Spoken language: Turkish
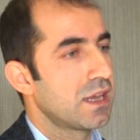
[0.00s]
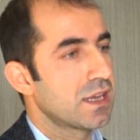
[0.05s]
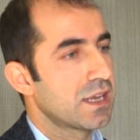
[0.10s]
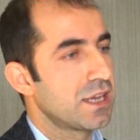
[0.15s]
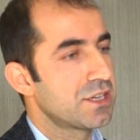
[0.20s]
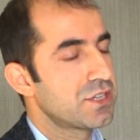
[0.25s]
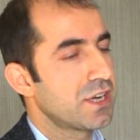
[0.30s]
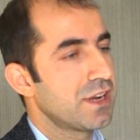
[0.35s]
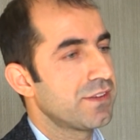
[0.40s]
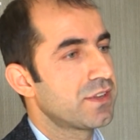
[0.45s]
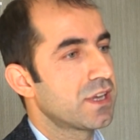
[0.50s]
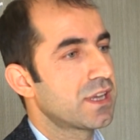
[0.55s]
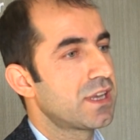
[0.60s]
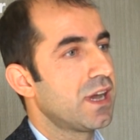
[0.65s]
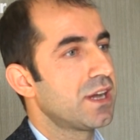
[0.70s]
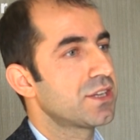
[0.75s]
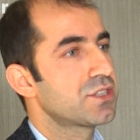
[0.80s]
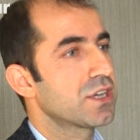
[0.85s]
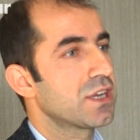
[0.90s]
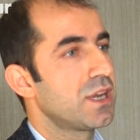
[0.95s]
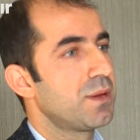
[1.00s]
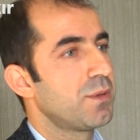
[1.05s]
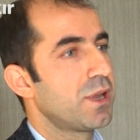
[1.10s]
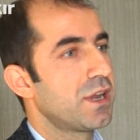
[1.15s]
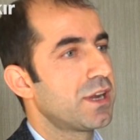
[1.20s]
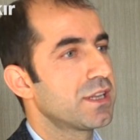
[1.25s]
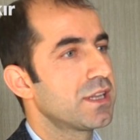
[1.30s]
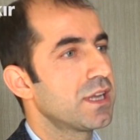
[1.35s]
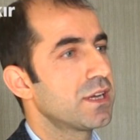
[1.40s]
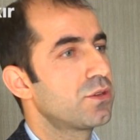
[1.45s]
geçen haftaki
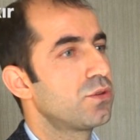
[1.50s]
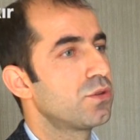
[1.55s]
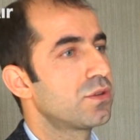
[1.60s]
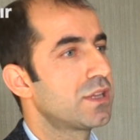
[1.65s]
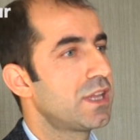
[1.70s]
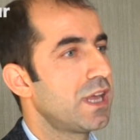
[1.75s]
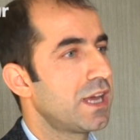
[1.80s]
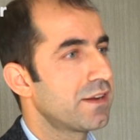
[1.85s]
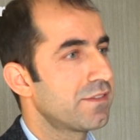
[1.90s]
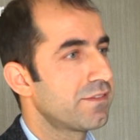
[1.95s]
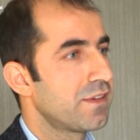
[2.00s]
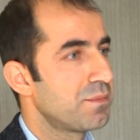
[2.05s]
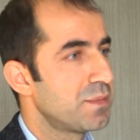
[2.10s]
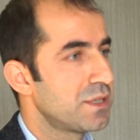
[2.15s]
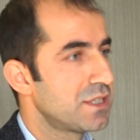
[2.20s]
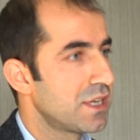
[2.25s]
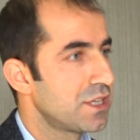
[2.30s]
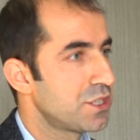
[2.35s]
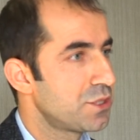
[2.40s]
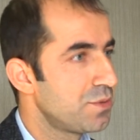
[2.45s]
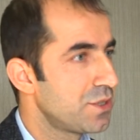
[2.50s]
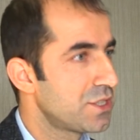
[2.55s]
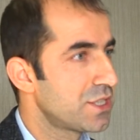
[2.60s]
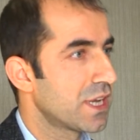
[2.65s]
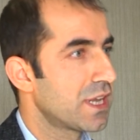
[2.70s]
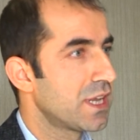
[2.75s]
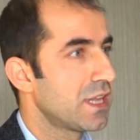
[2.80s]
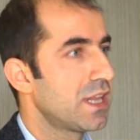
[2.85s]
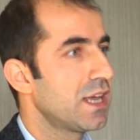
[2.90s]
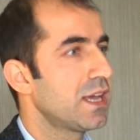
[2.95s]
açıklamalarına Kürtler ve bizler hiçbir
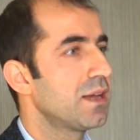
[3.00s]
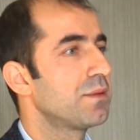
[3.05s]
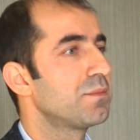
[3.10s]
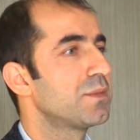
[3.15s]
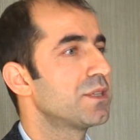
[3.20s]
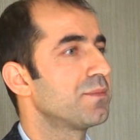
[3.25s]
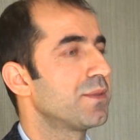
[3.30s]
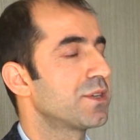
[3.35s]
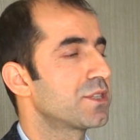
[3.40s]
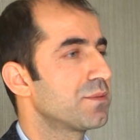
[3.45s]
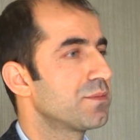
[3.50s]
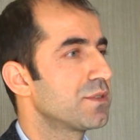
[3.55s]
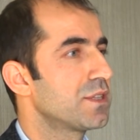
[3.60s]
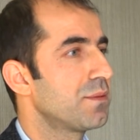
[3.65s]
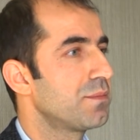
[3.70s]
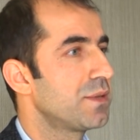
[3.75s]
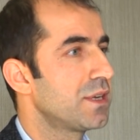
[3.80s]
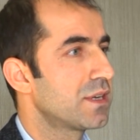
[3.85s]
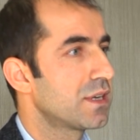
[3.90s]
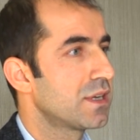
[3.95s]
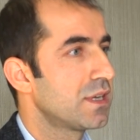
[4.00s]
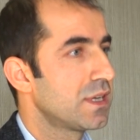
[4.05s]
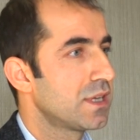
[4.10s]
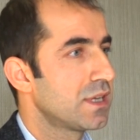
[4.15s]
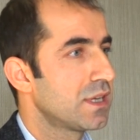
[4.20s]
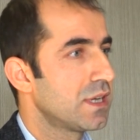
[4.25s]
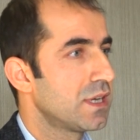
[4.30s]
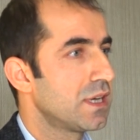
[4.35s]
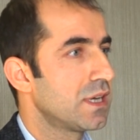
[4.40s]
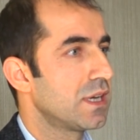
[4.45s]
şekilde bizim açımızdan bir
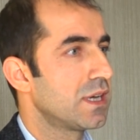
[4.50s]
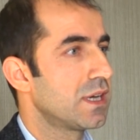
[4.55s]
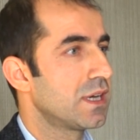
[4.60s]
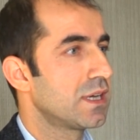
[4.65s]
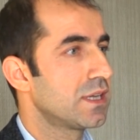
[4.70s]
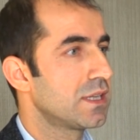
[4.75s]
e,